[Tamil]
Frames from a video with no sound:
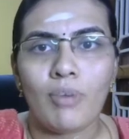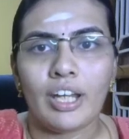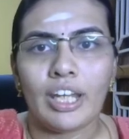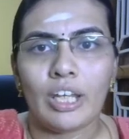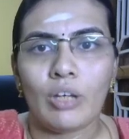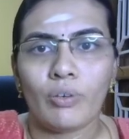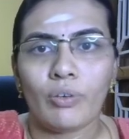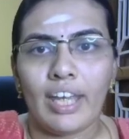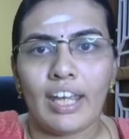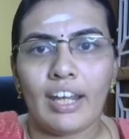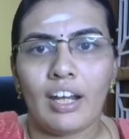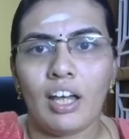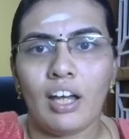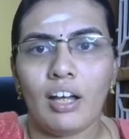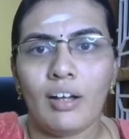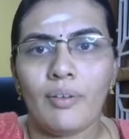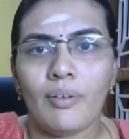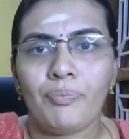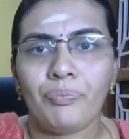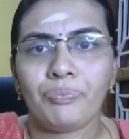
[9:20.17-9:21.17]
மாதிரி ஓகேங்களா
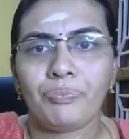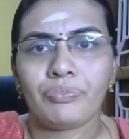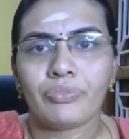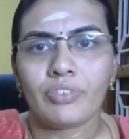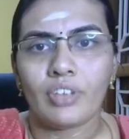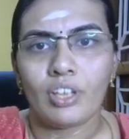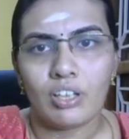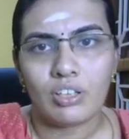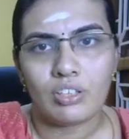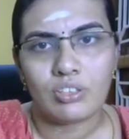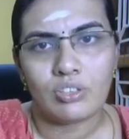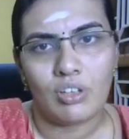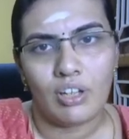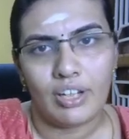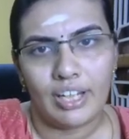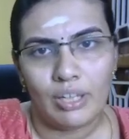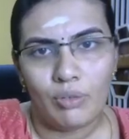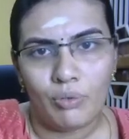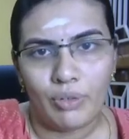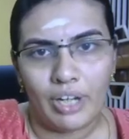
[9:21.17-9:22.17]

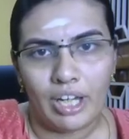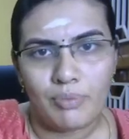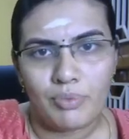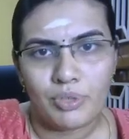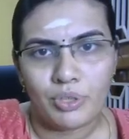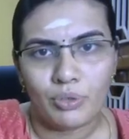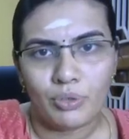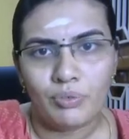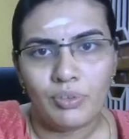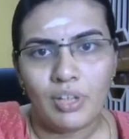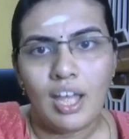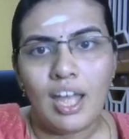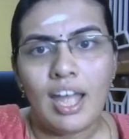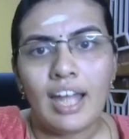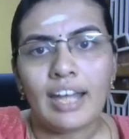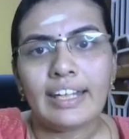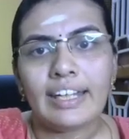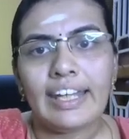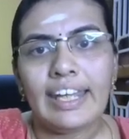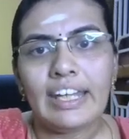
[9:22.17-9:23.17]
சாரி ஒரே நிமிஷம்
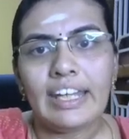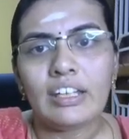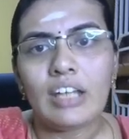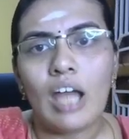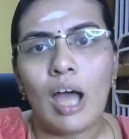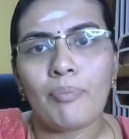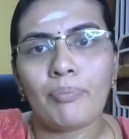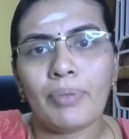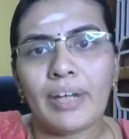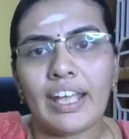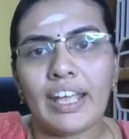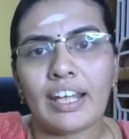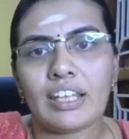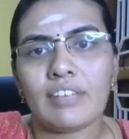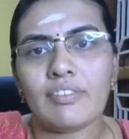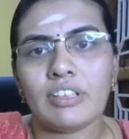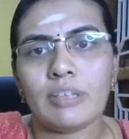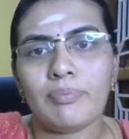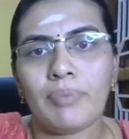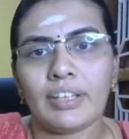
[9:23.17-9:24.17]
நீட் அப்படிங்கிறது
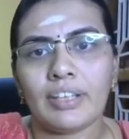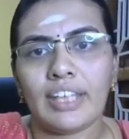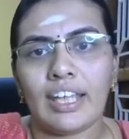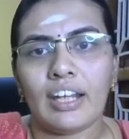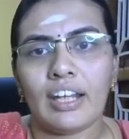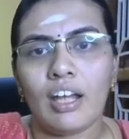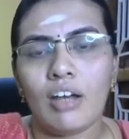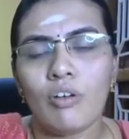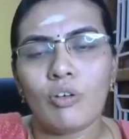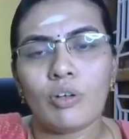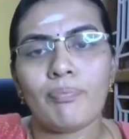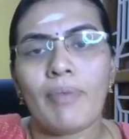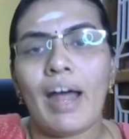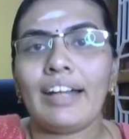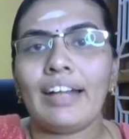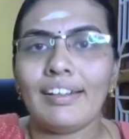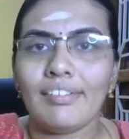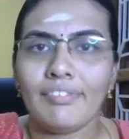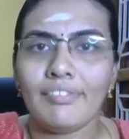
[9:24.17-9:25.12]
வந்து பார்த்தீங்கன்னா ஒரு பேட்டில்